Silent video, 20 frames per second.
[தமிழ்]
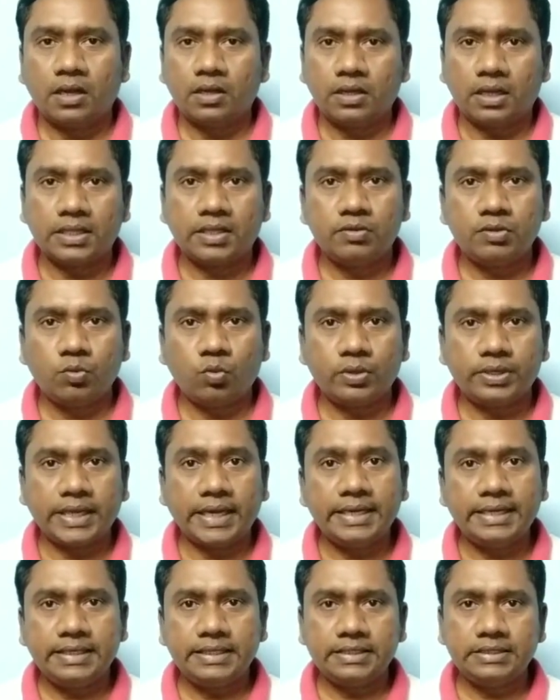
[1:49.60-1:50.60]
அதாவது ஒரு
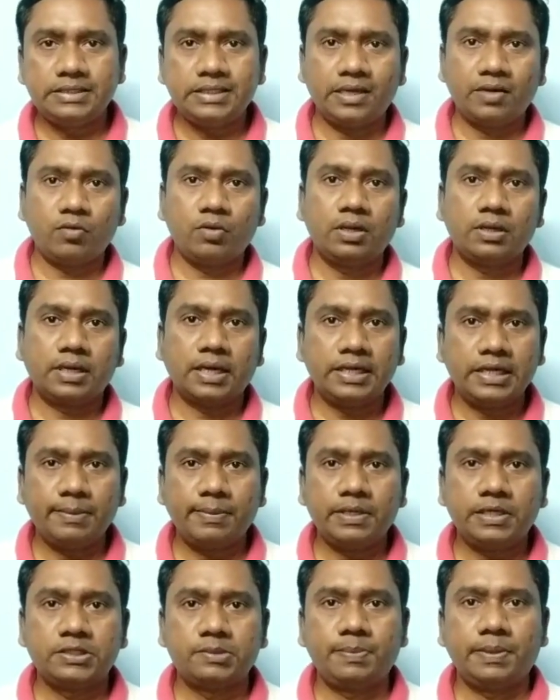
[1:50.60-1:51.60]
எயிட் இன்ச் அளவில் கண்டிப்பாக
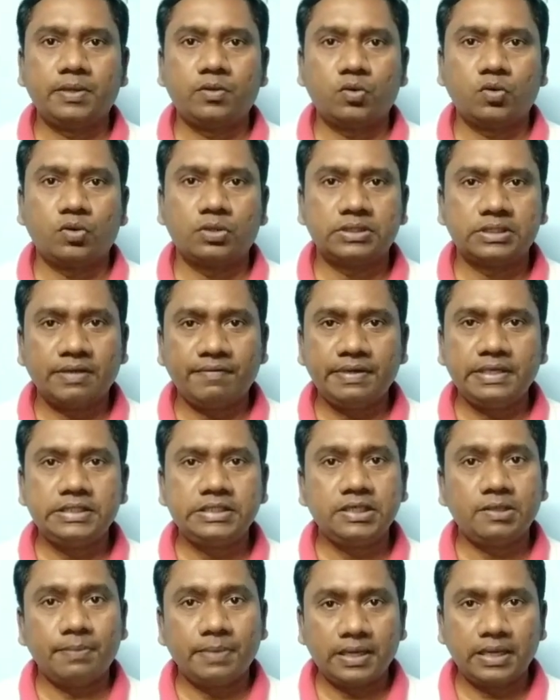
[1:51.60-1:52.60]
டிஸ்பிளே கொடுக்கணும் செவன்
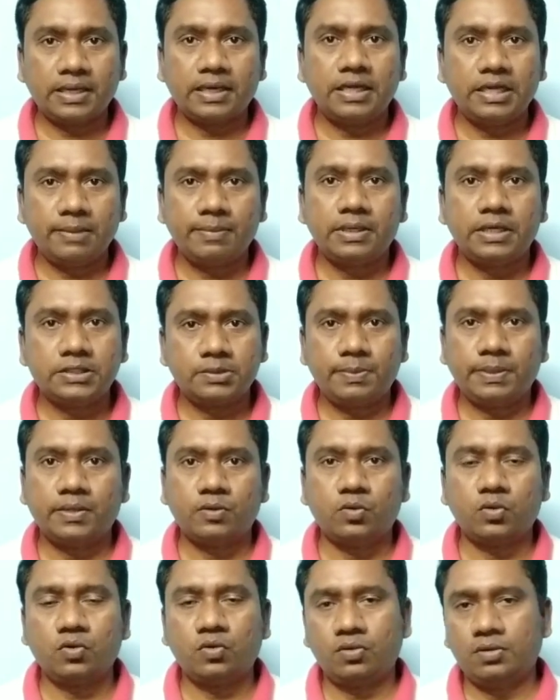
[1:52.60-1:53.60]
இன்ச்சுக்கு மேலே கண்டிப்பாக டிஸ்பிளே
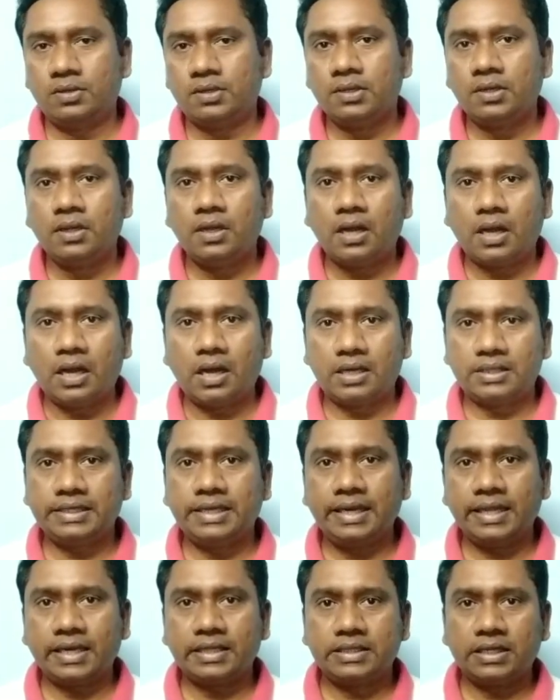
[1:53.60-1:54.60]
கொடுக்கணும் அதே
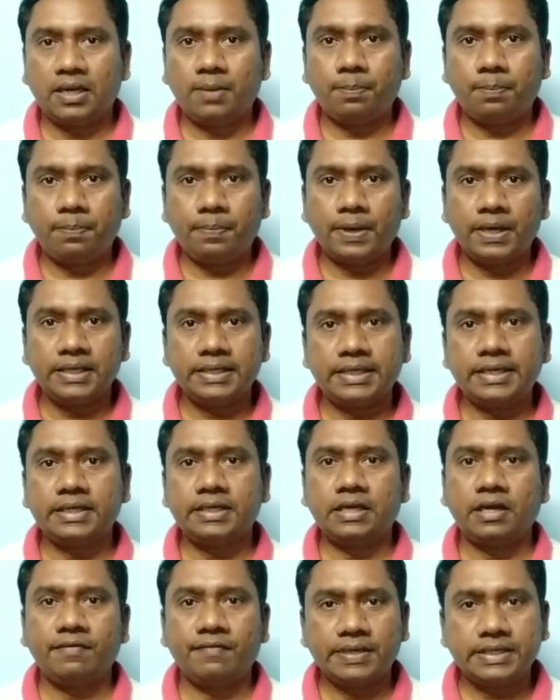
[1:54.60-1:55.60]
நேரத்தில்
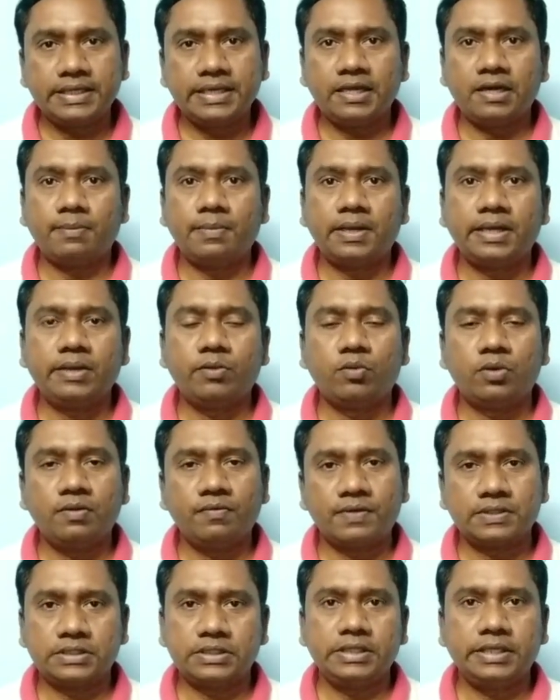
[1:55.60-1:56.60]
பாக்கெட்டில் வைக்கிற மாதிரி ஒரு
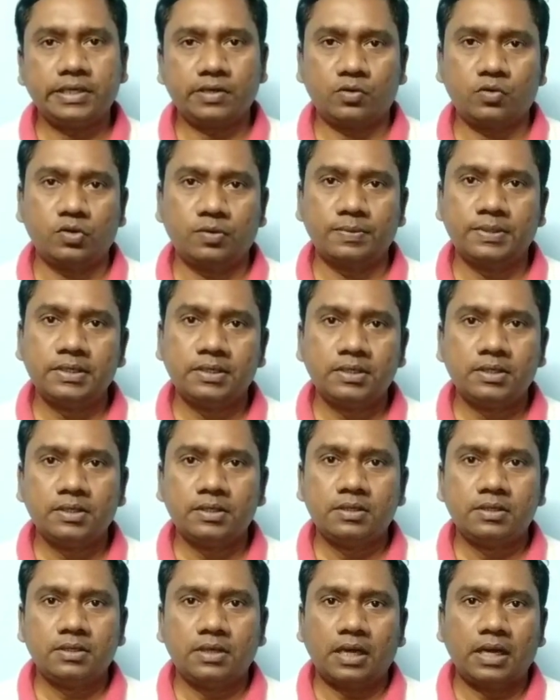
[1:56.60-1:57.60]
வசதி இருக்கணும்
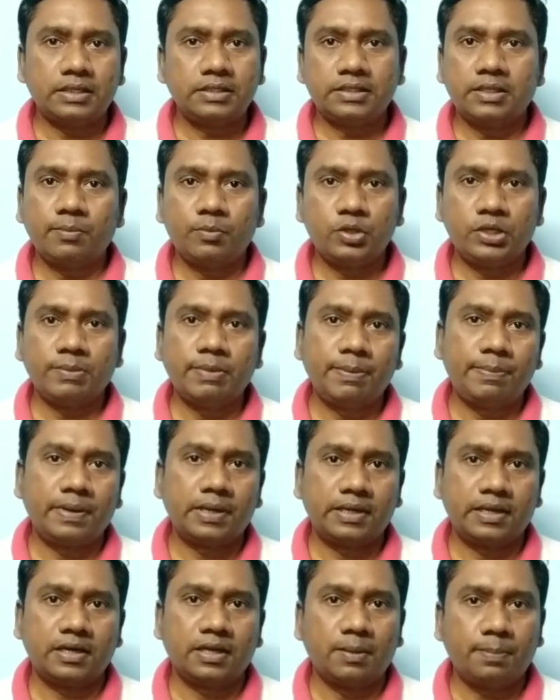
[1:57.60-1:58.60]
அதுதான் முக்கியமாக
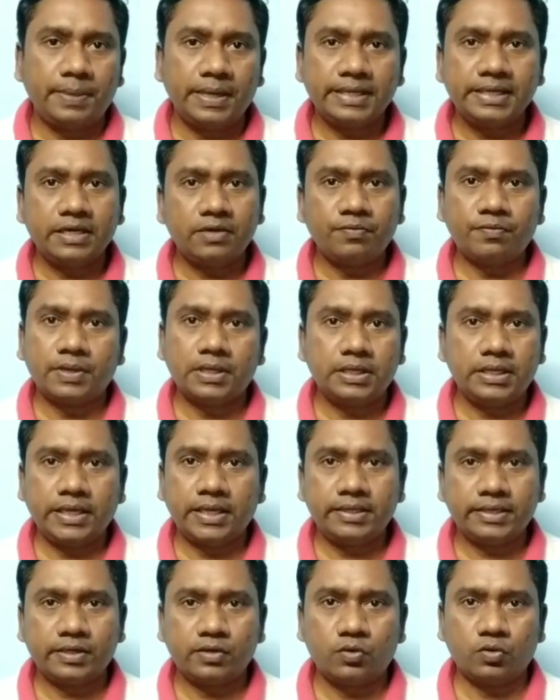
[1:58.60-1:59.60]
பார்க்குறாங்க பேக்கெட்
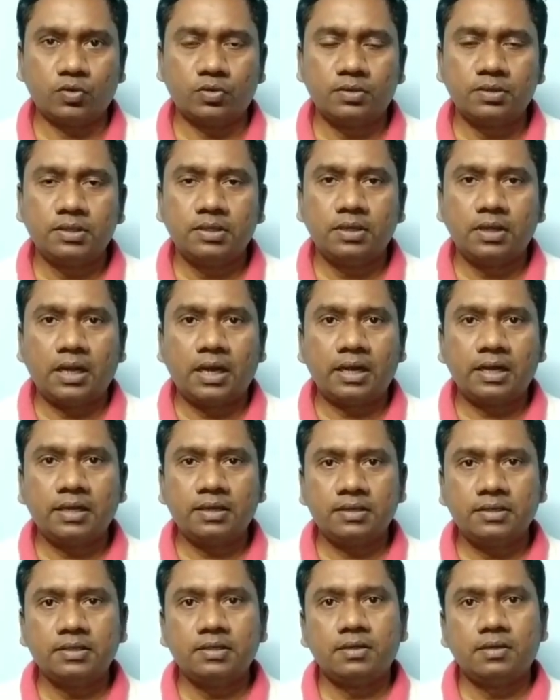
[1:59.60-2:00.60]
ஃப்ரெண்ட்லியாக இருக்கணும் ஆனால்
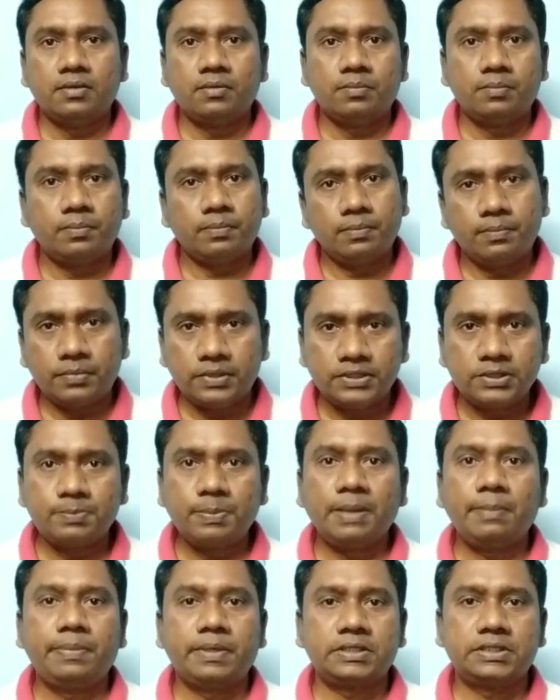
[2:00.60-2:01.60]

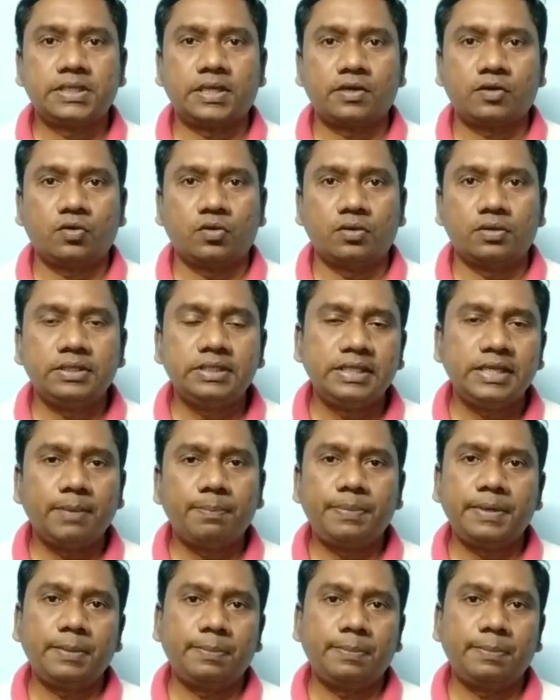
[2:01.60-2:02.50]
டிஸ்பிளே பெருசாக இருக்கணும் இது எப்படி